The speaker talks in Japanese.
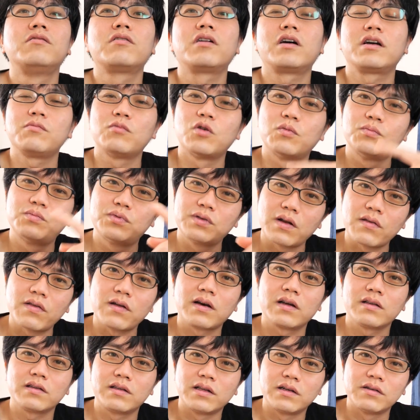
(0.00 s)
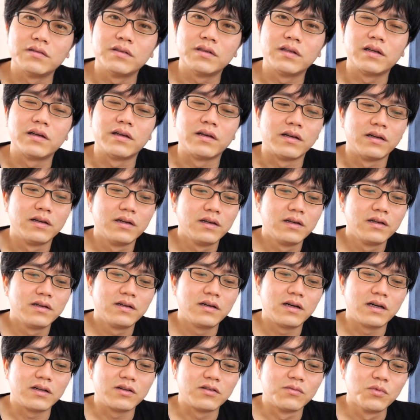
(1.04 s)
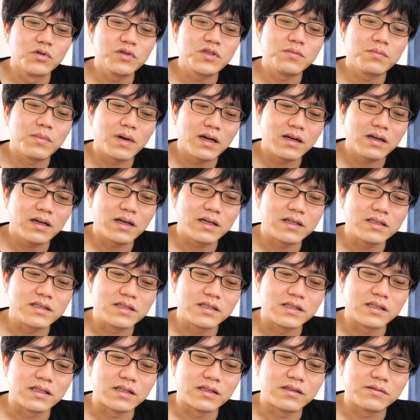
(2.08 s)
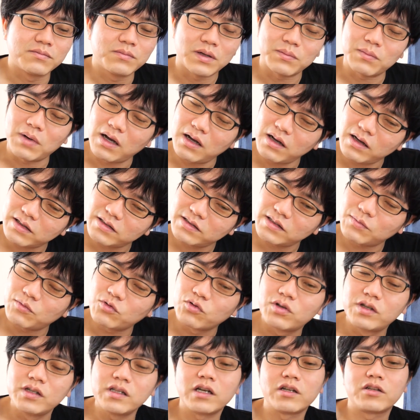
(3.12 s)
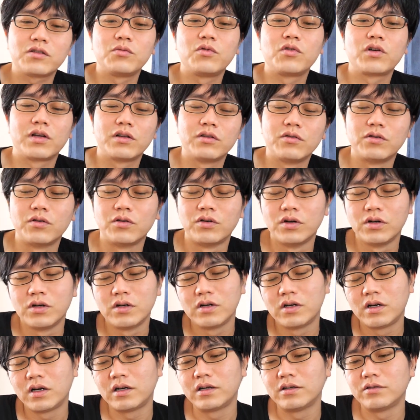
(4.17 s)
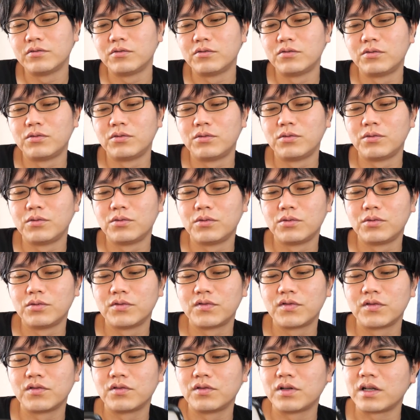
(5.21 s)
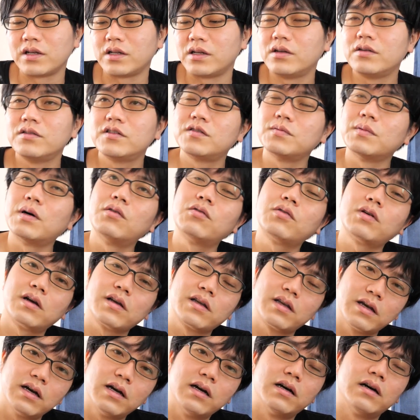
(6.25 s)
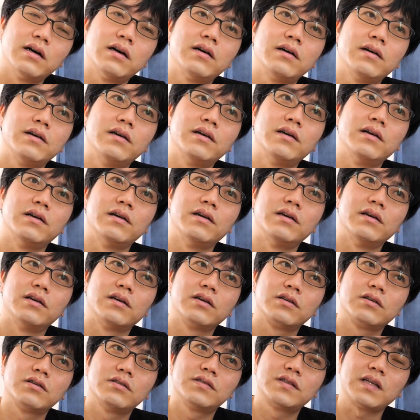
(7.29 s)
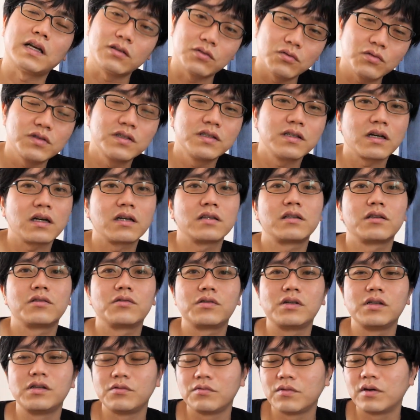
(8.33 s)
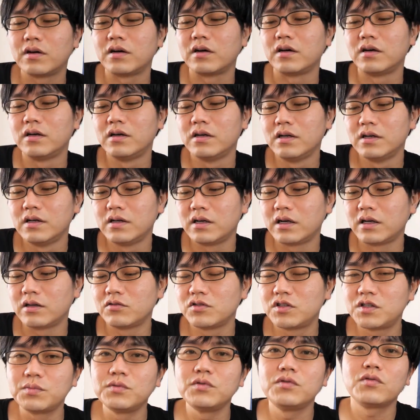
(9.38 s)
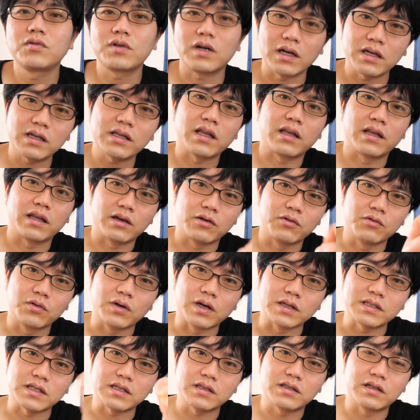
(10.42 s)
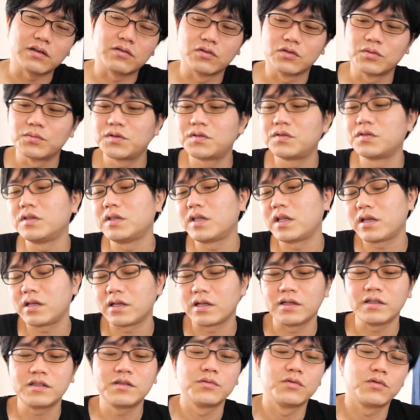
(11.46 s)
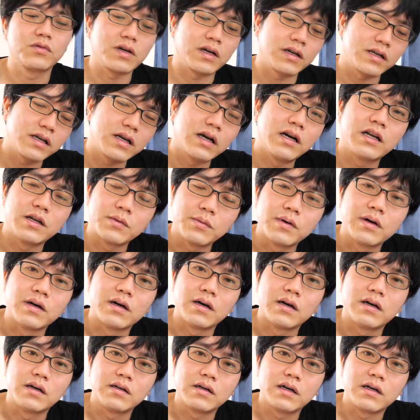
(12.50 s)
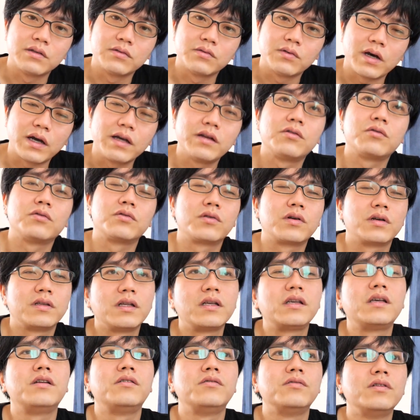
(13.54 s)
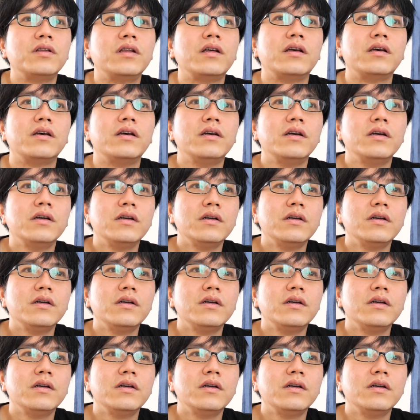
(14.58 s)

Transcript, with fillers: の鍵もぶら下がってるんであのもし万が一、まあ、万が一多分起きないと思うけど、あのー、その何スマホ鍵が、えー、作動しなかった時にはあの自分の鍵でねこうガチャってこの物理的ないつもの鍵があればあの入ることができるんで